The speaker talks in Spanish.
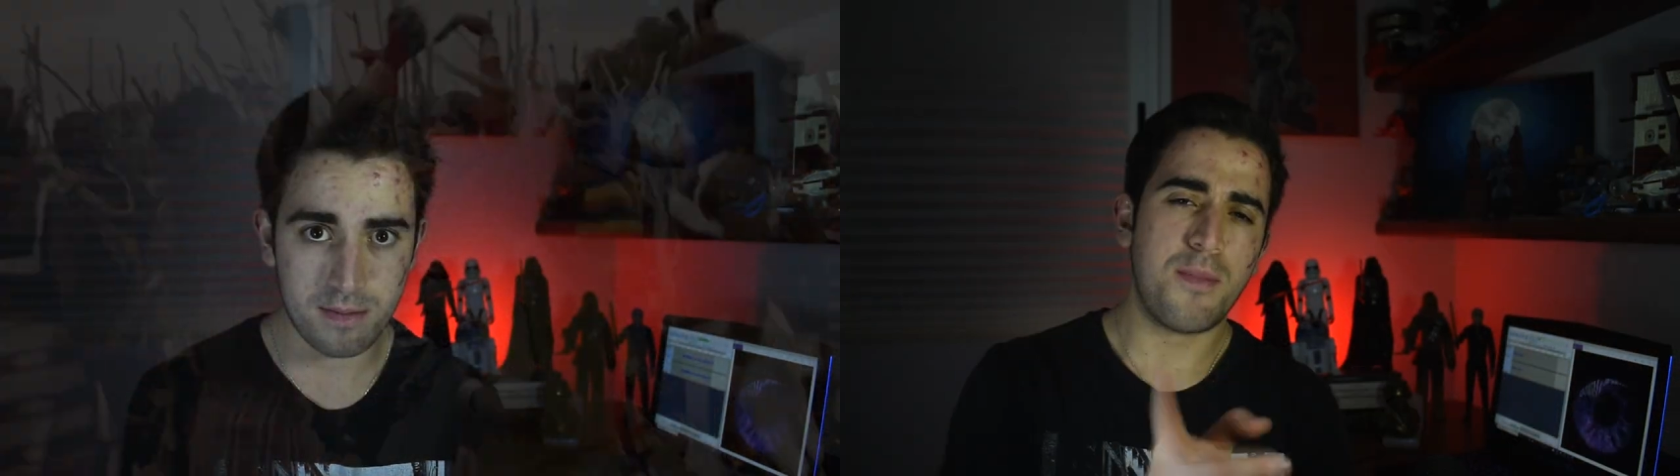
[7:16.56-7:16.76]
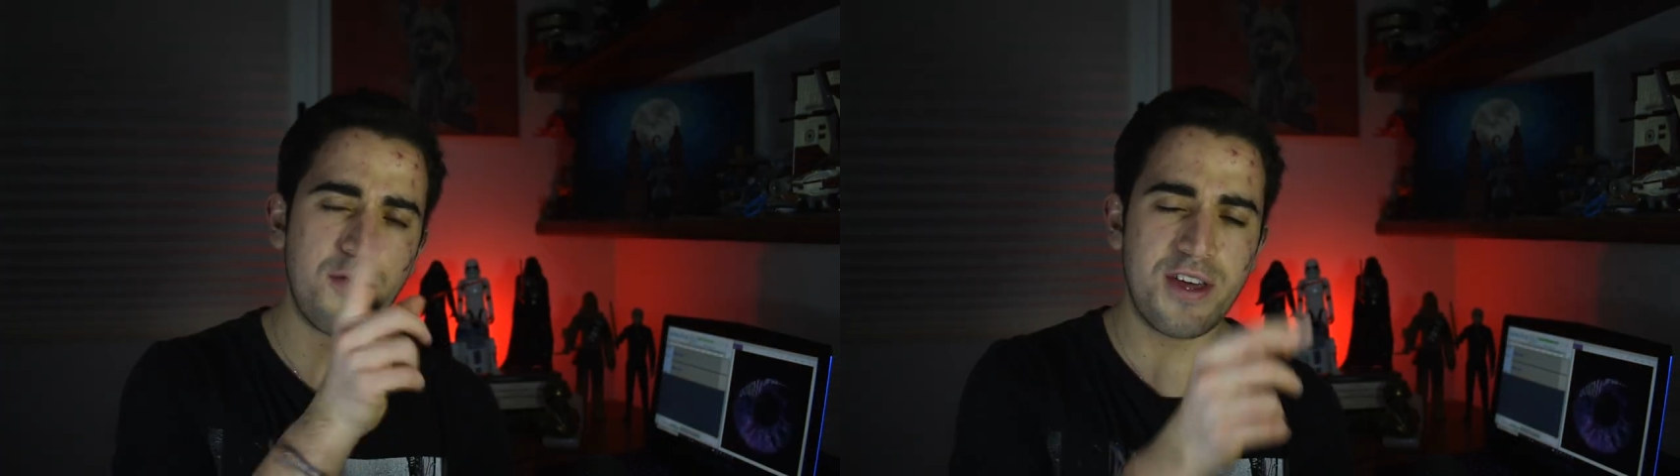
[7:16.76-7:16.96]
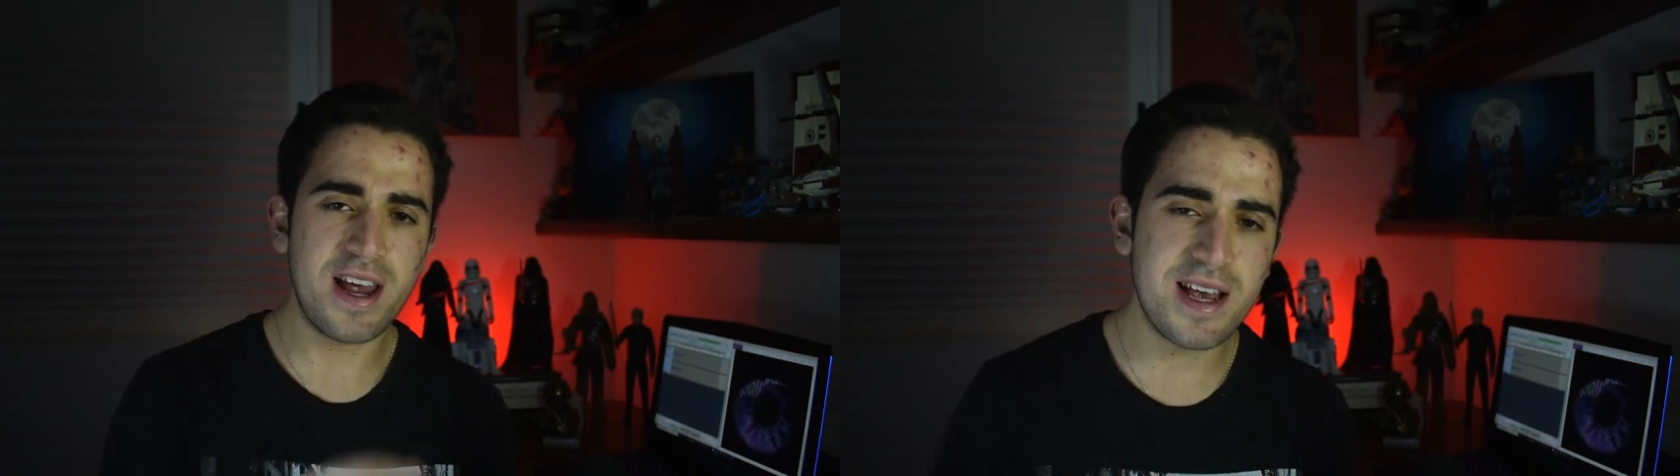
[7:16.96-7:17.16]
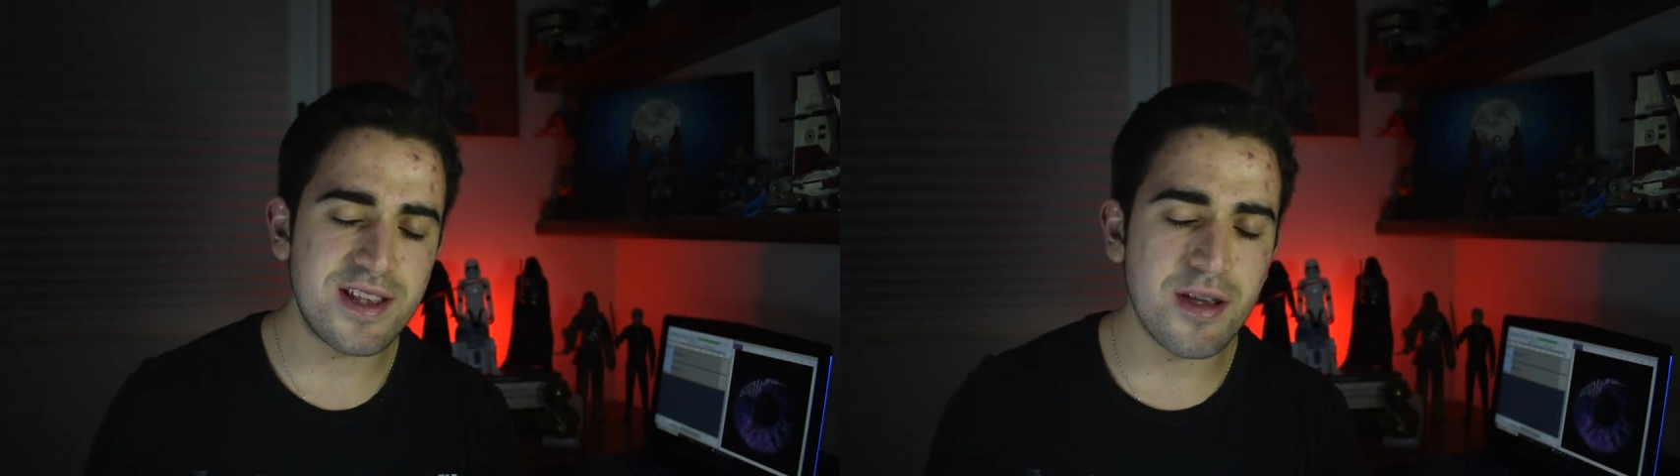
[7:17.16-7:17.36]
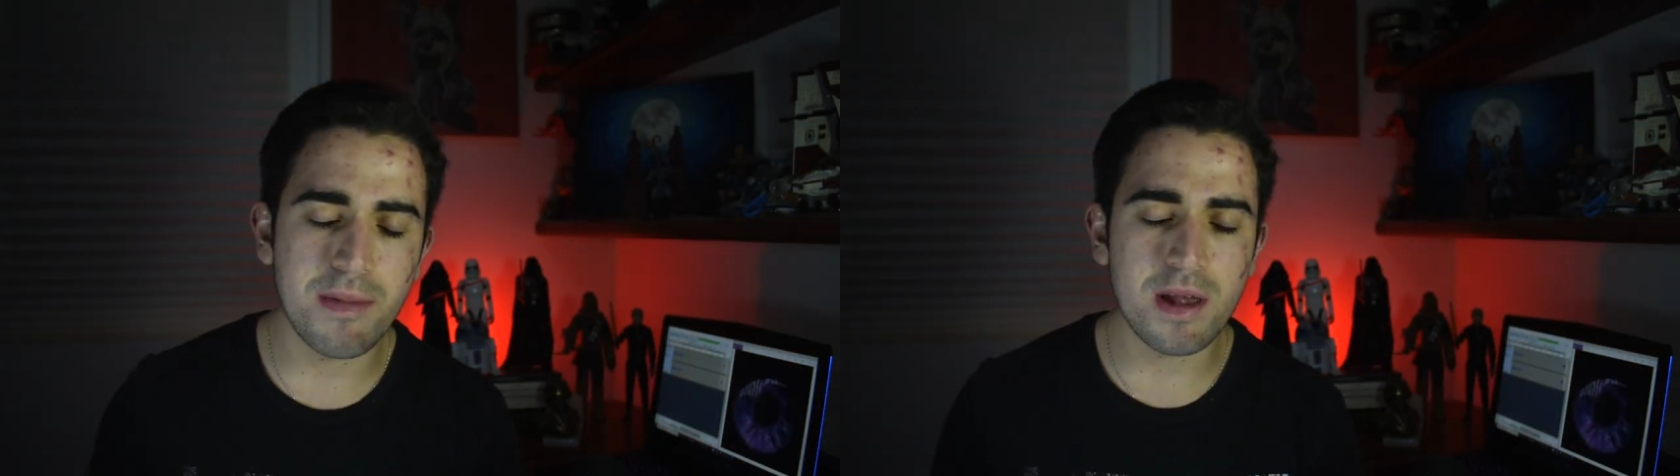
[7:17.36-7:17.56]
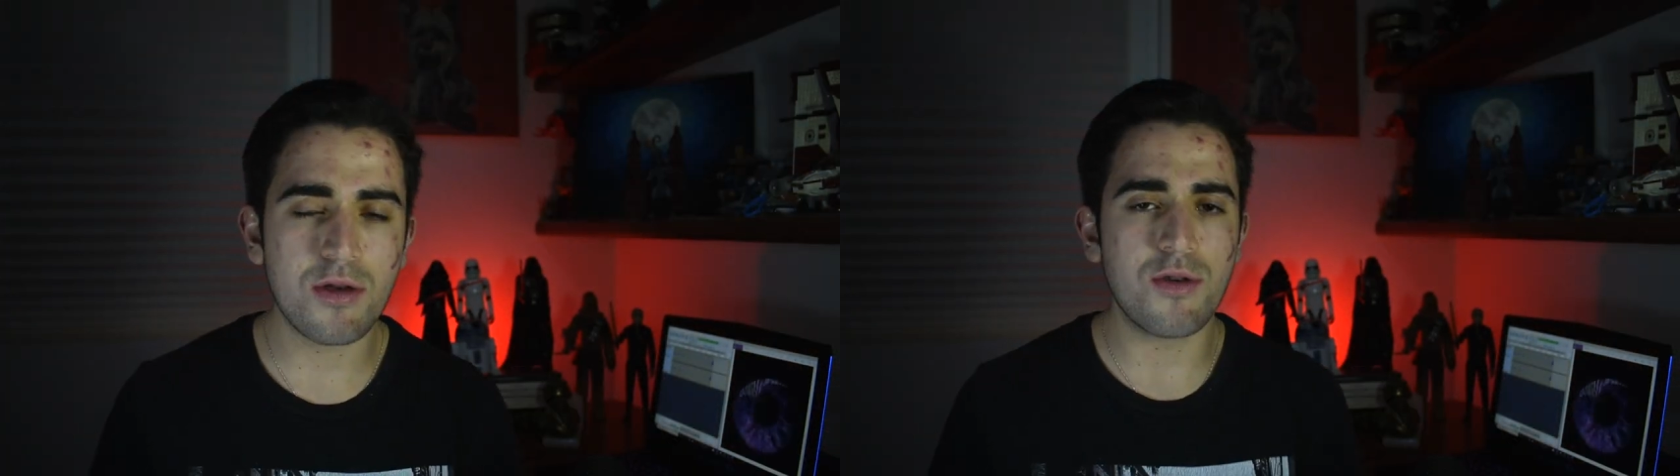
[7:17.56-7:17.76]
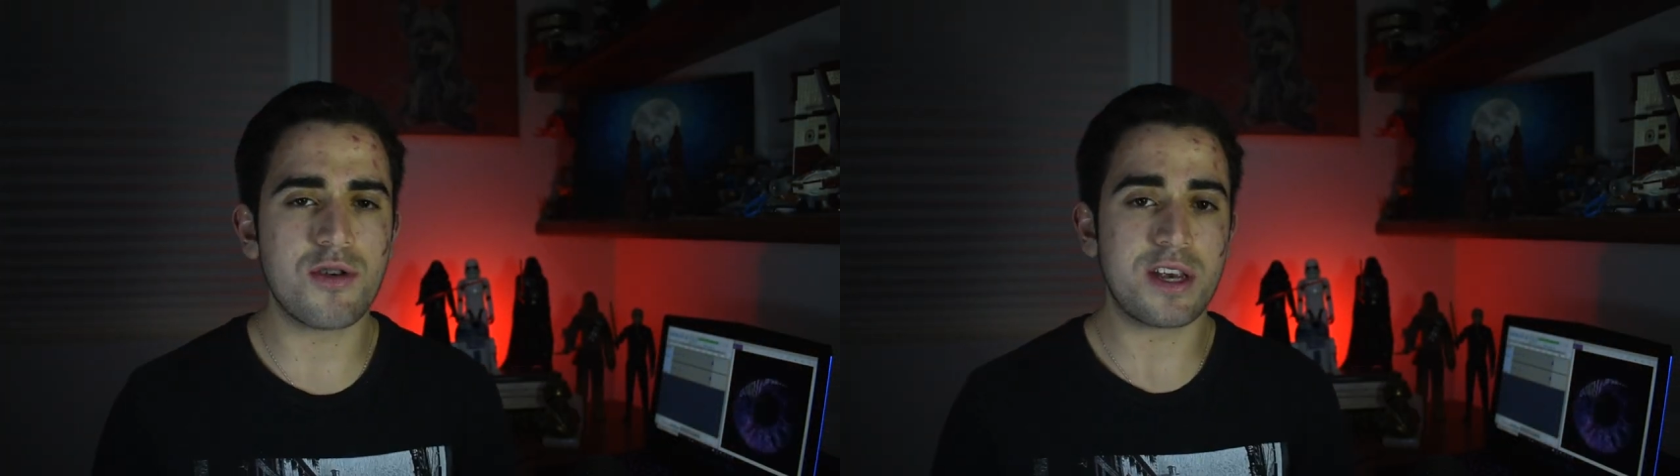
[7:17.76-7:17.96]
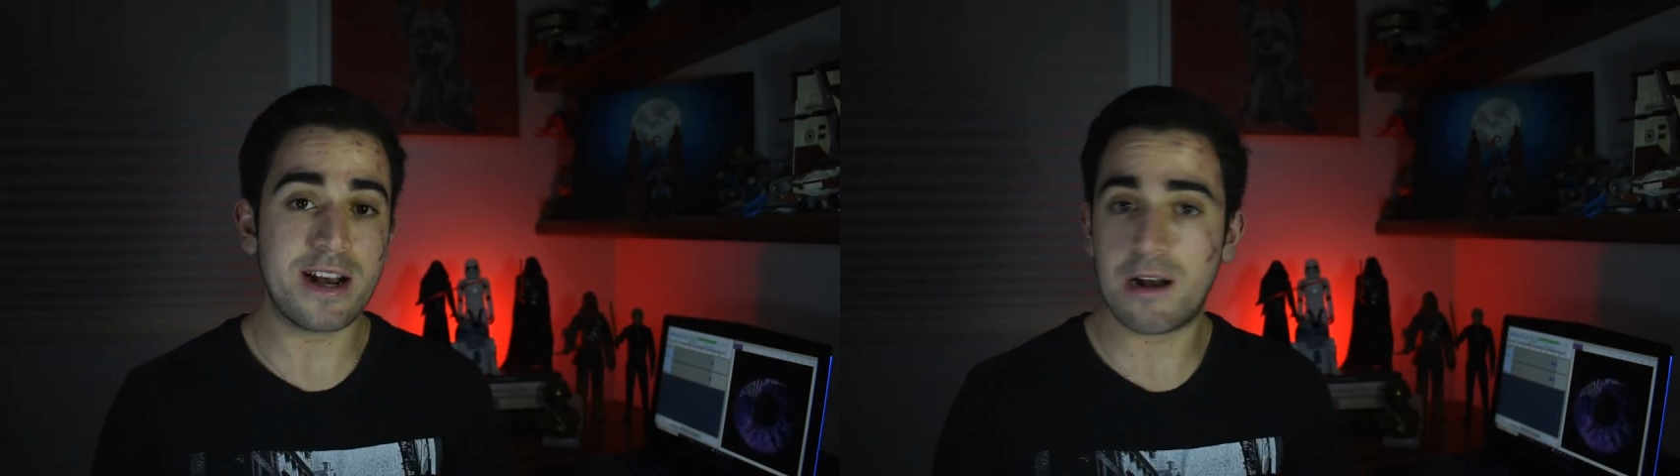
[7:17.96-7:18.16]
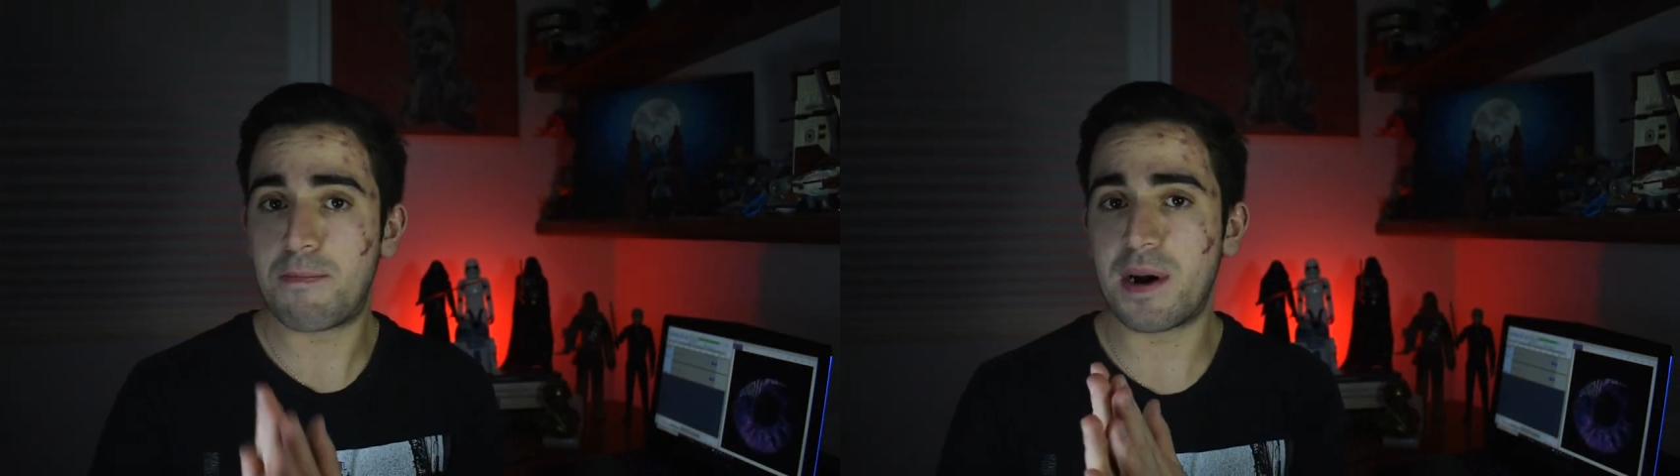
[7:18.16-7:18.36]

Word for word: ¿Podrá este método ser el